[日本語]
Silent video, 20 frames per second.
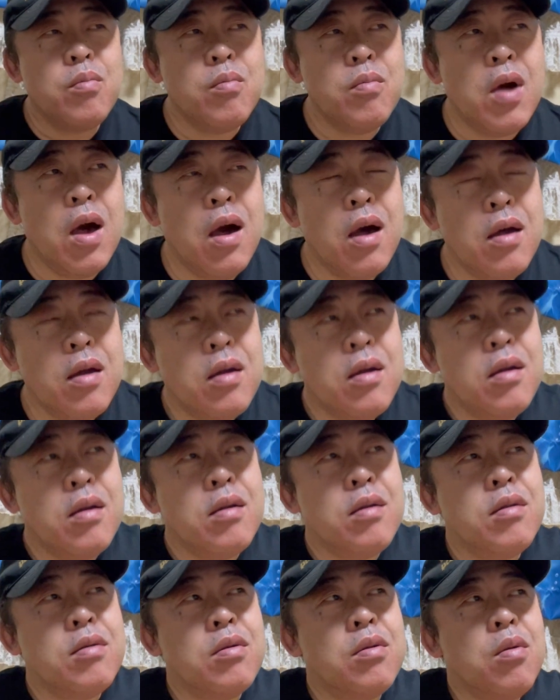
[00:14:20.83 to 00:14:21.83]
まあ
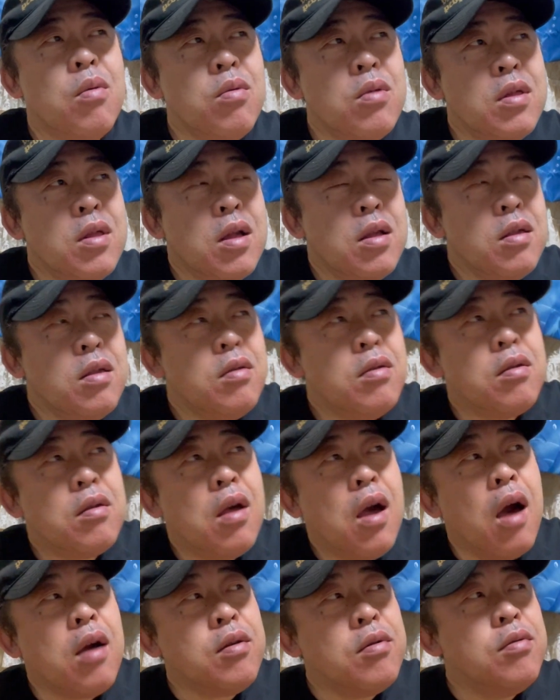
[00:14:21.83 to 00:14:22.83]
そんなに
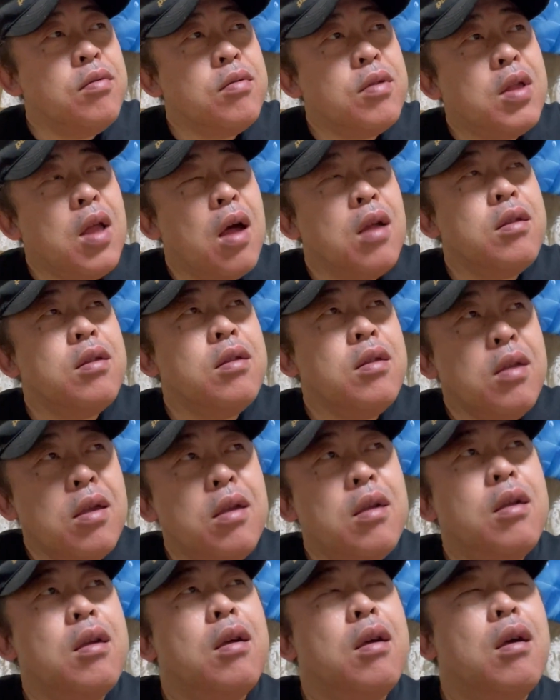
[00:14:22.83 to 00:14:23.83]
格段
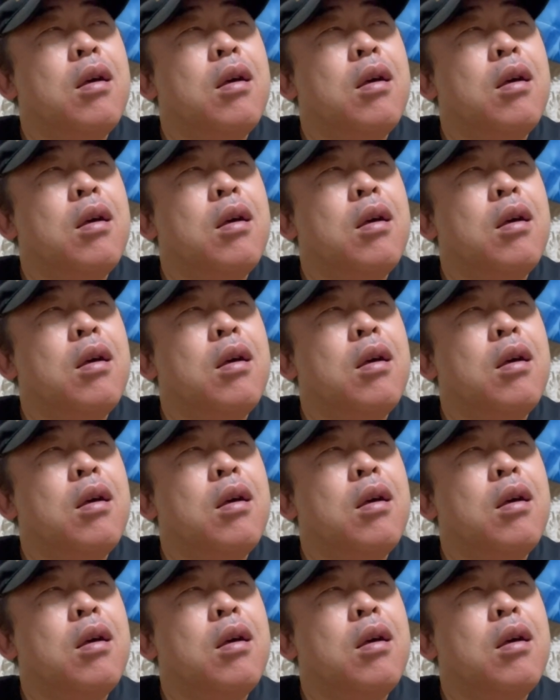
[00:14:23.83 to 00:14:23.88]
に